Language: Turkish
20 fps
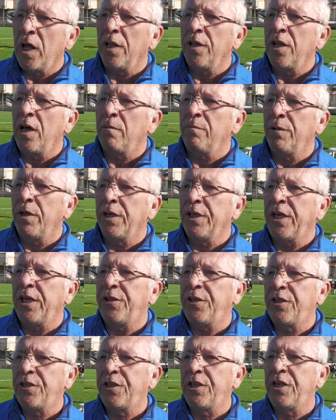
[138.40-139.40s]
anlamda
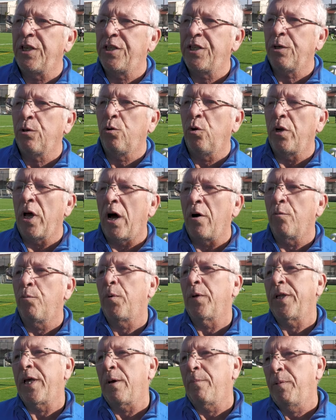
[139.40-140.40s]
yetiştirici kulüp
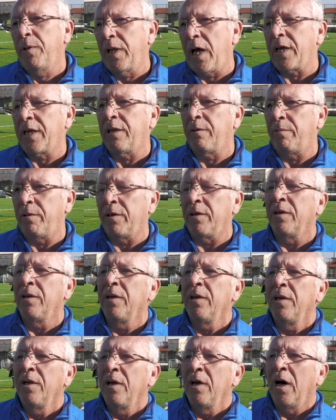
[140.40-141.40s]
Avrupa'da yapılan gibi,
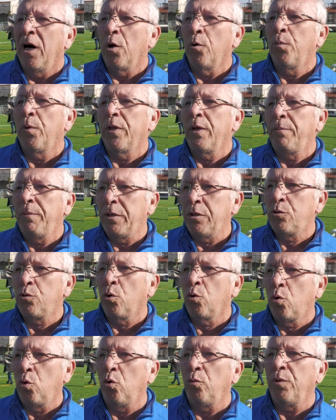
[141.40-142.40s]
Avrupa'da
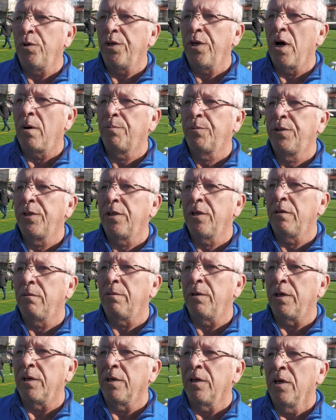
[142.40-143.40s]
birçok kulübün yaptığı
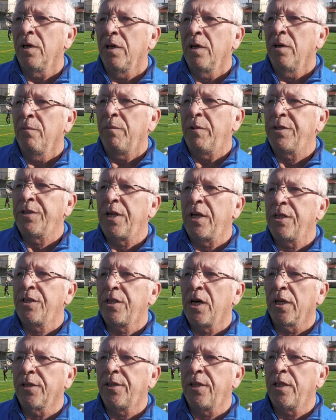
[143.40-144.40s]
gibi biz de
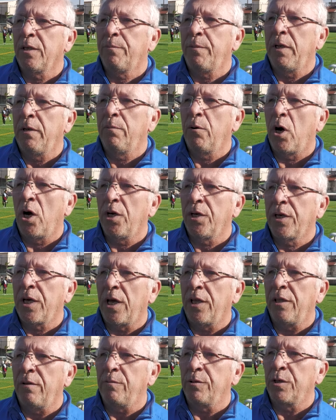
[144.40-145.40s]
işte Atletik Bilbao'yu
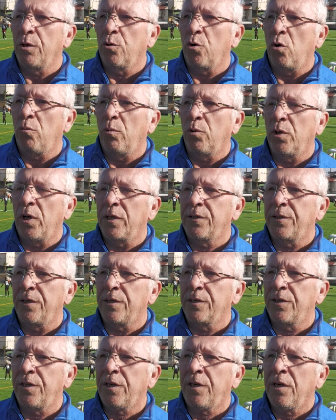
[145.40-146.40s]
kendimize rol model
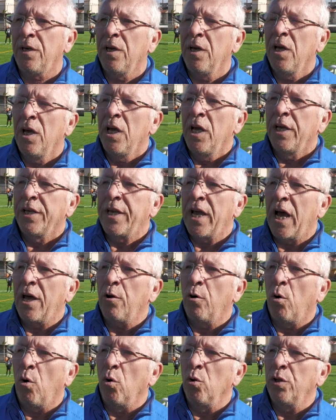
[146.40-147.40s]
seçtik. Yani
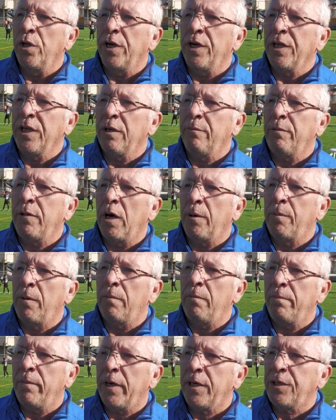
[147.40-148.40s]
onların gibi
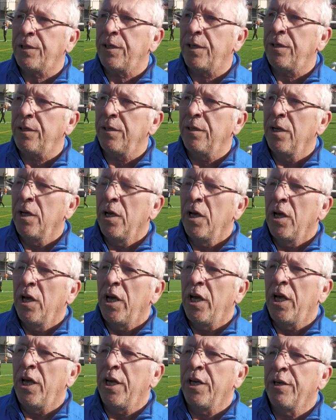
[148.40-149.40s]
yapabilmek için
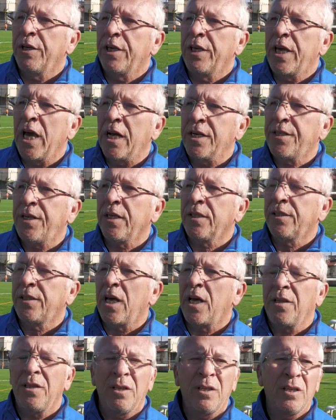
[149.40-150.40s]
e,
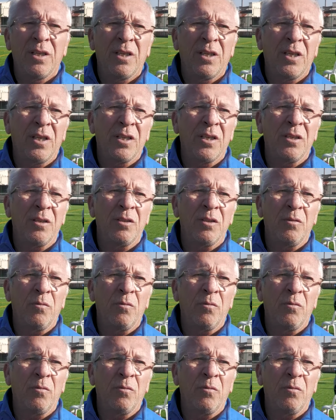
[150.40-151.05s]
gerçekten e,